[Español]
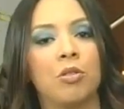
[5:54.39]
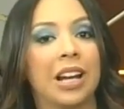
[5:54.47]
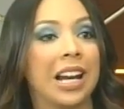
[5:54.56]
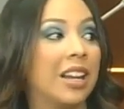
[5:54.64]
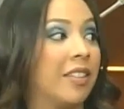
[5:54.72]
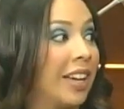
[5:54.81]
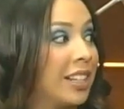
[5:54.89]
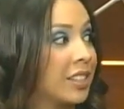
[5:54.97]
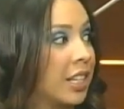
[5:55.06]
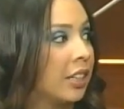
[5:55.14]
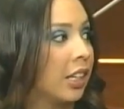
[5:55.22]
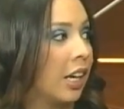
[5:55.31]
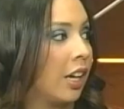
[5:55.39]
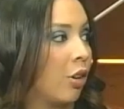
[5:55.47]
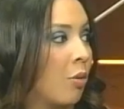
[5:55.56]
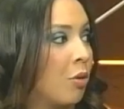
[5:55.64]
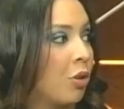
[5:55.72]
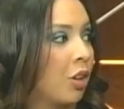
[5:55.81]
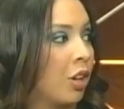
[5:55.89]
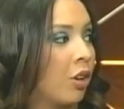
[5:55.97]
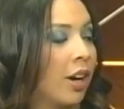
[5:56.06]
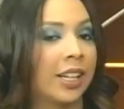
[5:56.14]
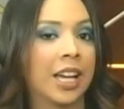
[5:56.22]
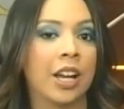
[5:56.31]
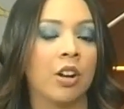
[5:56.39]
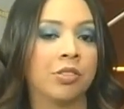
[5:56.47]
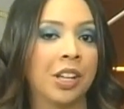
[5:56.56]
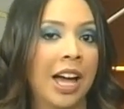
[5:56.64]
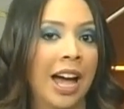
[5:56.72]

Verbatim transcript: nalidez eh, como uno de los arqueros.